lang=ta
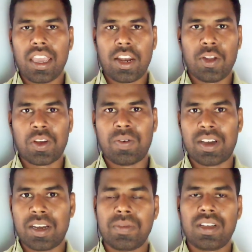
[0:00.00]
ஹாய் எல்லோருக்கும்
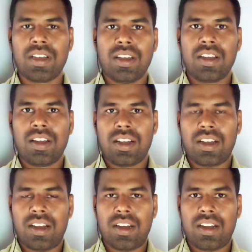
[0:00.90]
வணக்கம்
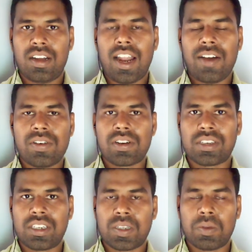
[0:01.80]
லா
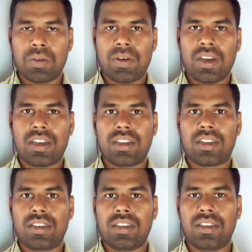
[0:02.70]
ஆஃப்
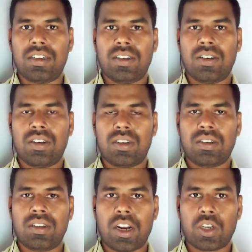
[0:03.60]
சம்மந்தமாக
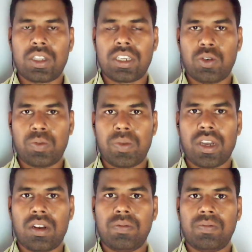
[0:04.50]
எனக்கு தெரிஞ்ச
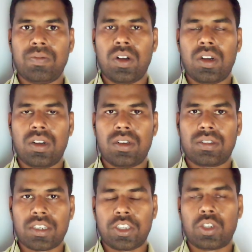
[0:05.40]
உண்மைகளும்
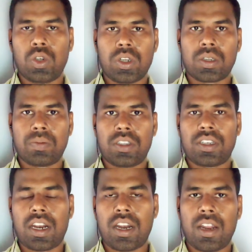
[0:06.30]
சக்ஸஸ் ஸ்டோரிஸ் இந்த
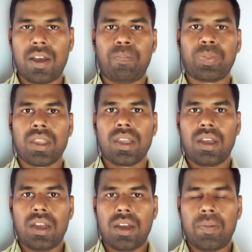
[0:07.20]
சேனலில்
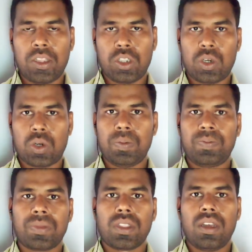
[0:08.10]

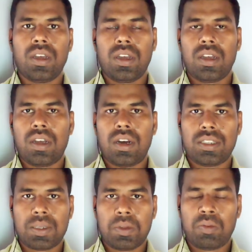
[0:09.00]
பார்த்துட்ருக்கோம்
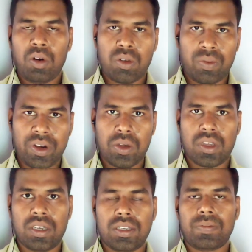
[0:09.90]
அது சம்மந்தமான ஒரு வீடியோ
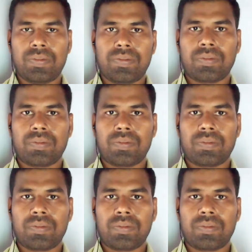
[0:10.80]
தான் இது